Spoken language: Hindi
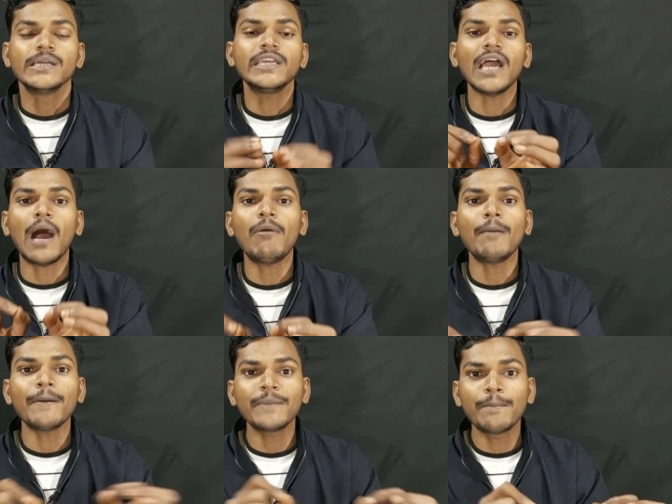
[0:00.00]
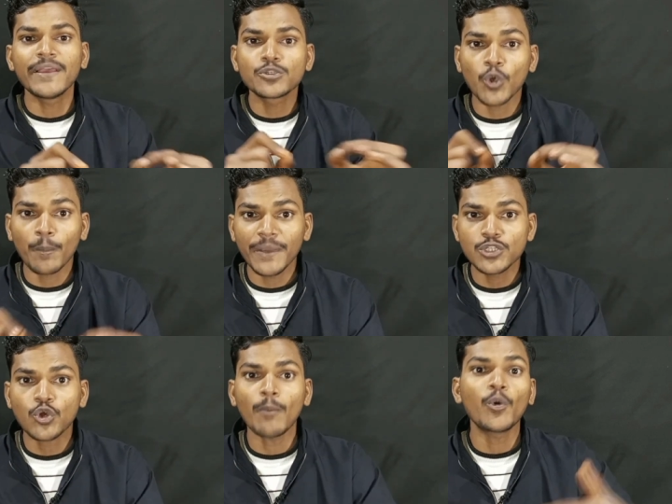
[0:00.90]
कि अब आप अपने फेसबुक
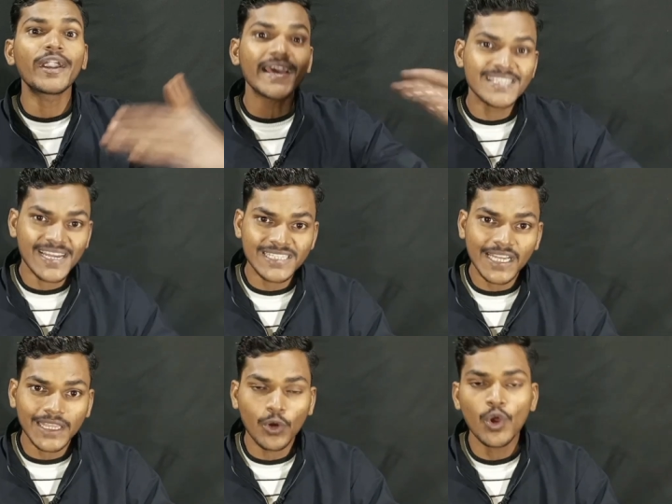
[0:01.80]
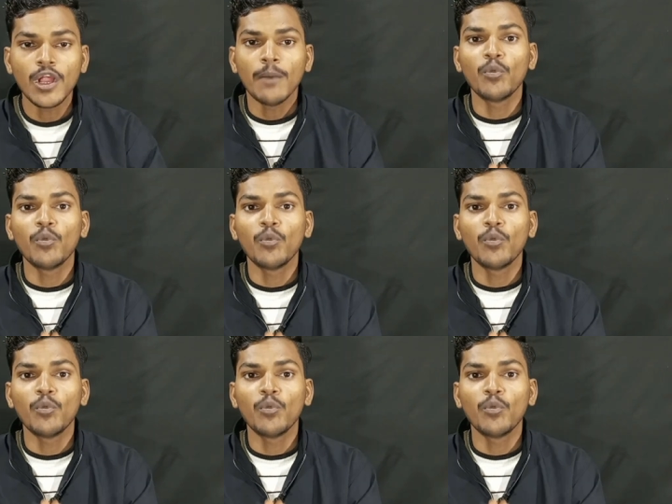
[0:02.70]
पेज को मोनेटाइज कर सकते हो